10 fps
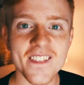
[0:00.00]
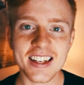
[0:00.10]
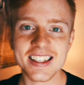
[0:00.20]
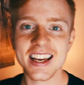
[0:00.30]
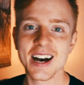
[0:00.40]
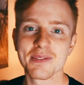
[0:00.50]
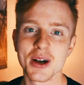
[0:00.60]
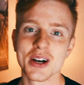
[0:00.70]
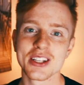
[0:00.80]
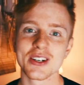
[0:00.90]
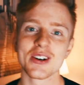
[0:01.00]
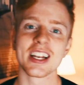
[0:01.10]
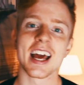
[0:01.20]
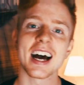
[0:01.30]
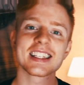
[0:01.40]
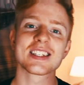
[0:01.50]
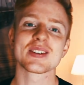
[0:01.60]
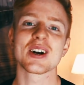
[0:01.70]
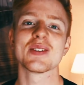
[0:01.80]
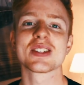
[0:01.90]
was geht ab, Leute? Und herzlich
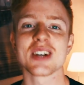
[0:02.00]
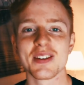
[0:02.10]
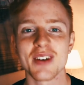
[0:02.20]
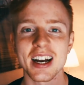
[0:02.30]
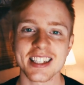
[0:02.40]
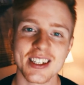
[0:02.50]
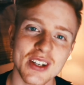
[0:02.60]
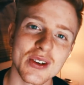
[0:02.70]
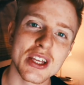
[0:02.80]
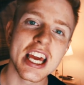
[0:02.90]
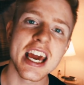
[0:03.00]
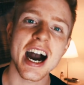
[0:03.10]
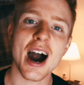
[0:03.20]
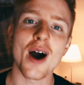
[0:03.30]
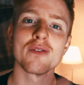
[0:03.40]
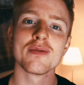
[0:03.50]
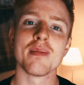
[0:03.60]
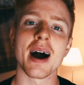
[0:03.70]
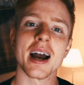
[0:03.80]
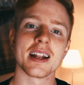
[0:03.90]
willkommen zu einem weiteren Video hier auf
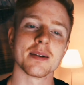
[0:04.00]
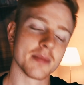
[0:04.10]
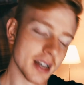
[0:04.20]
meinem